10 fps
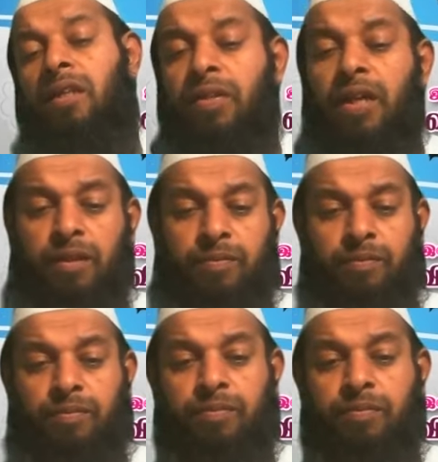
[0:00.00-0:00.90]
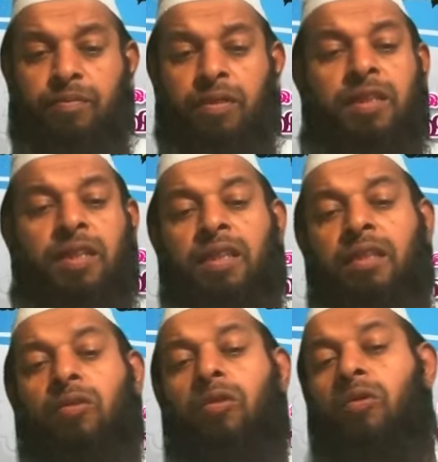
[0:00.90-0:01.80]
தவிர மற்ற
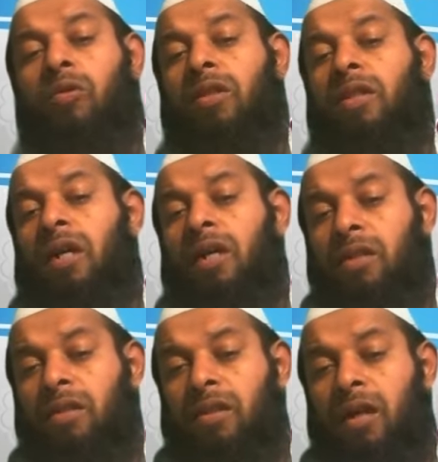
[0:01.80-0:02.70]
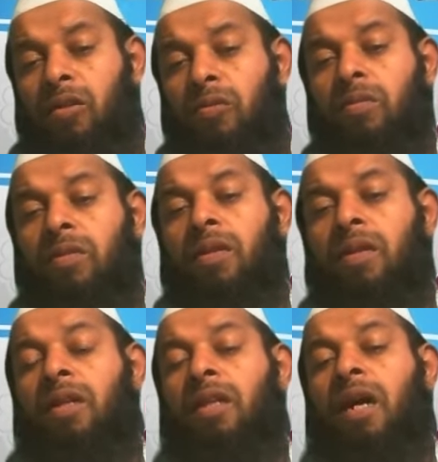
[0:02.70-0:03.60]
எந்த ஒரு குழந்தையாக இருந்தாலும்
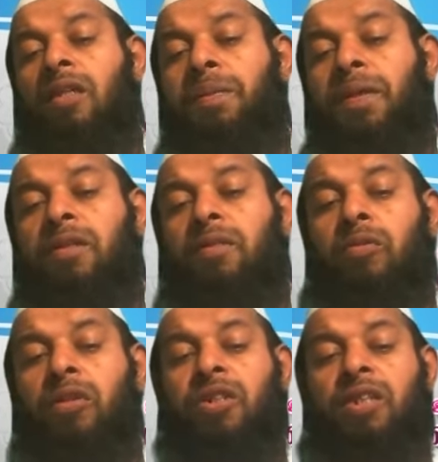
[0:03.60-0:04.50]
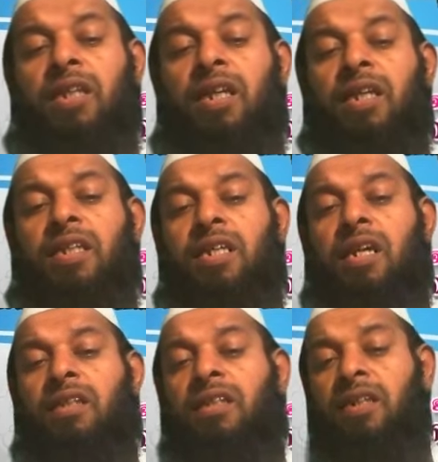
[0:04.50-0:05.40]
அது பிறக்கும் போது சைத்தான் அதை என்ன
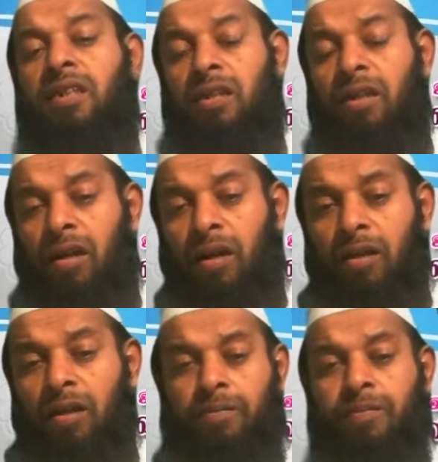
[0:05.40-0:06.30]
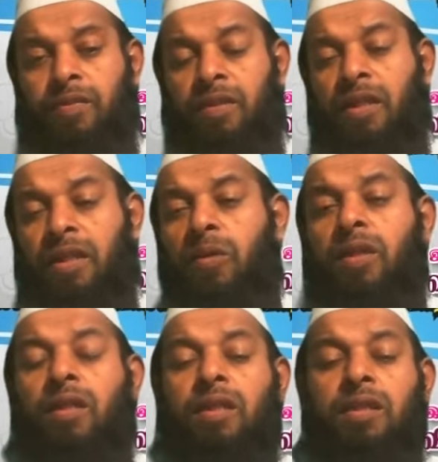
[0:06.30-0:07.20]
செய்கிறான் தீண்டுகிறான் என்று
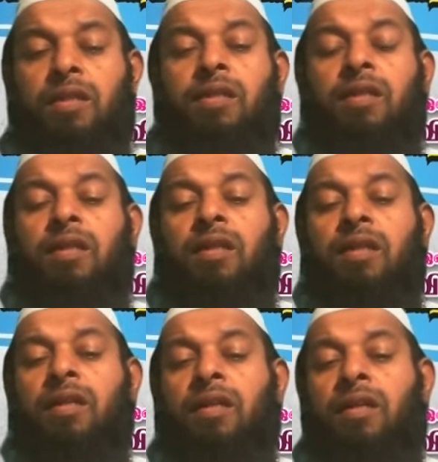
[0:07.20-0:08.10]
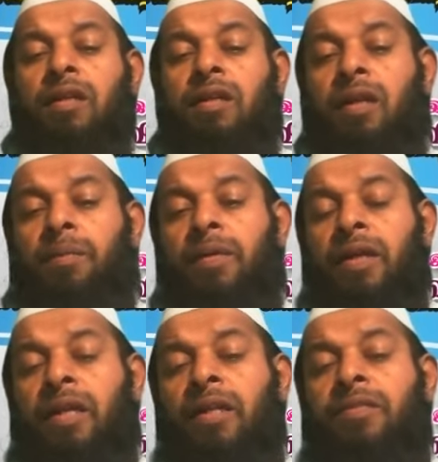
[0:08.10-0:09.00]
வருகிறது அப்போ
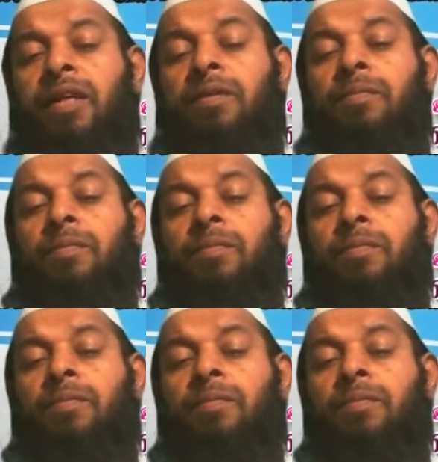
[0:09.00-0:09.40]
எனவே